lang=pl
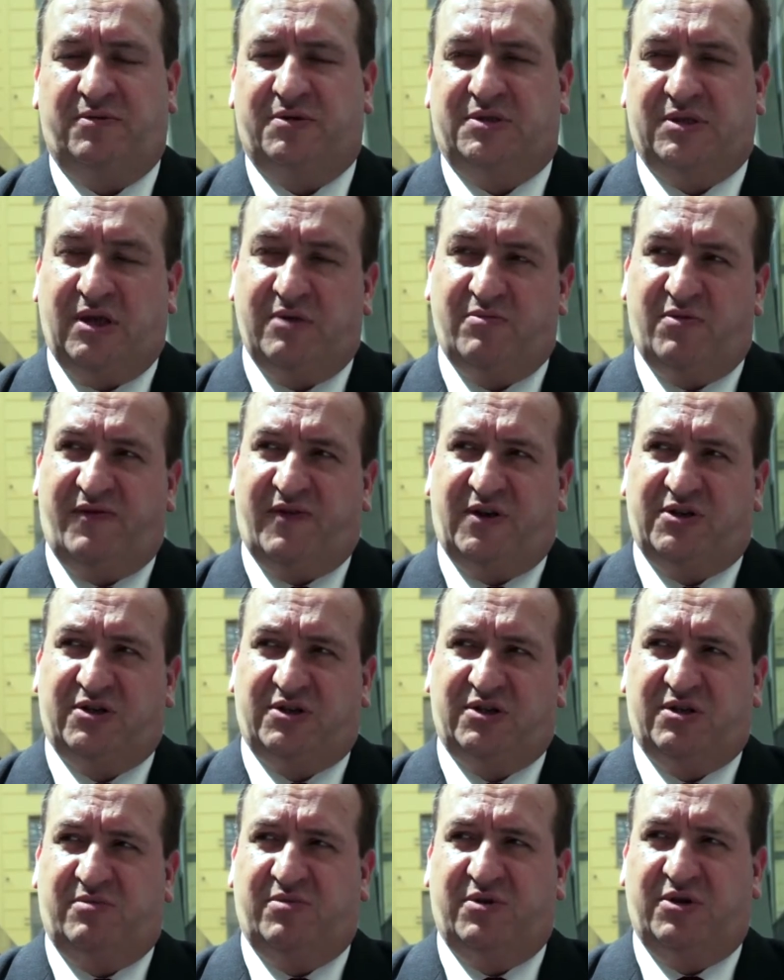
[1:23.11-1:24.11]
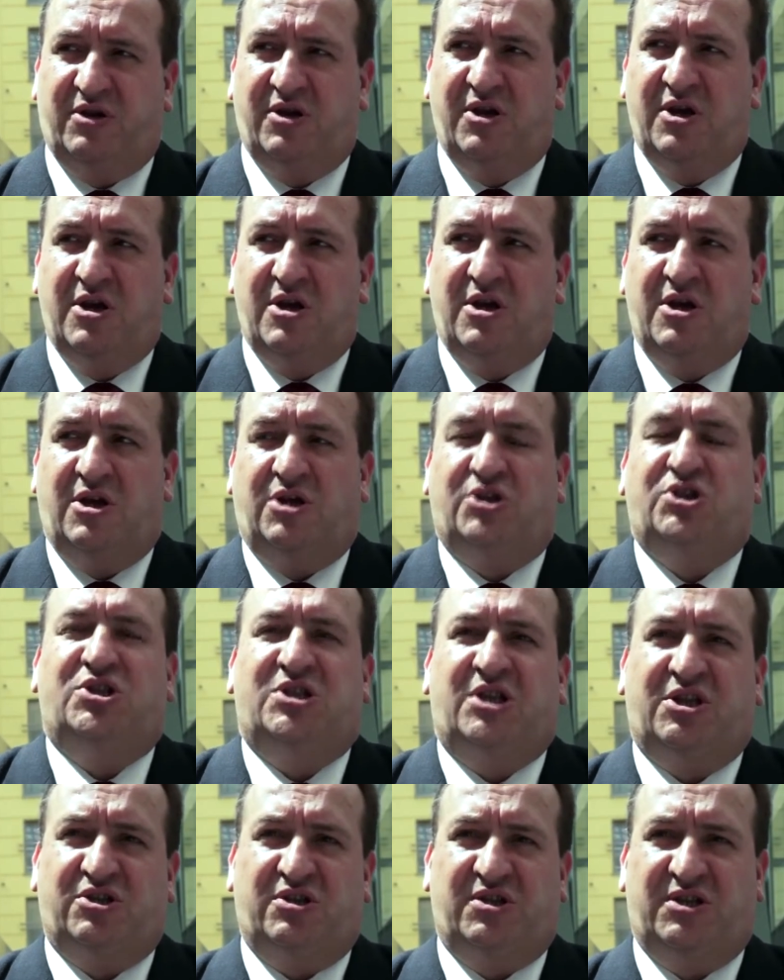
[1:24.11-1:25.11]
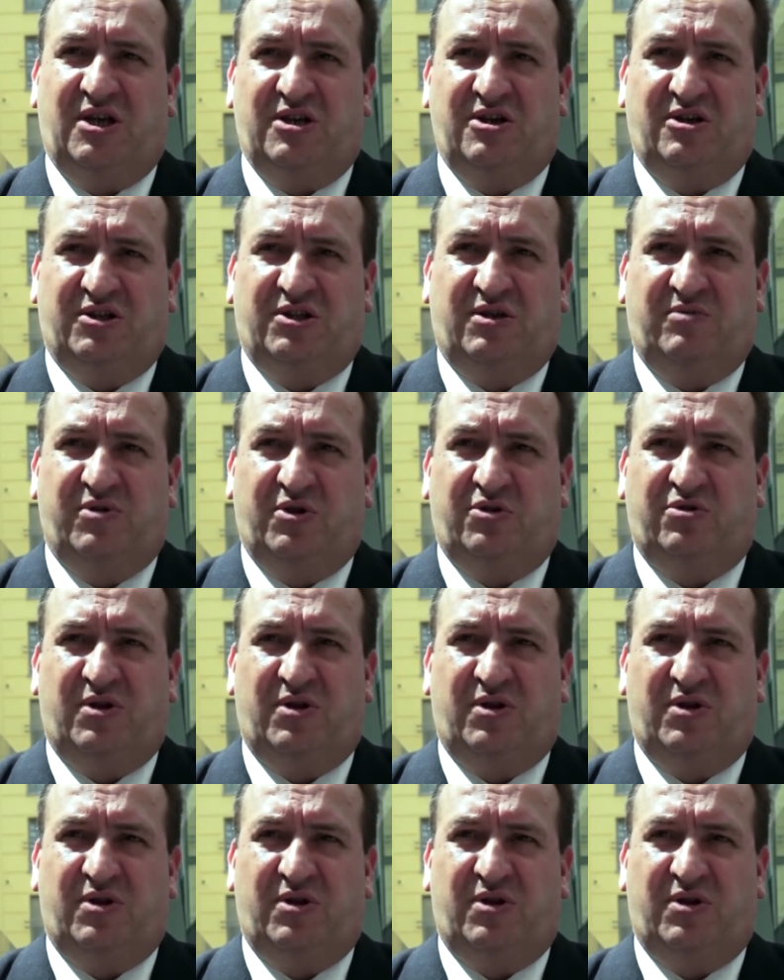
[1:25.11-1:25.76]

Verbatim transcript: zajmować osoby czy zarządzania osoby,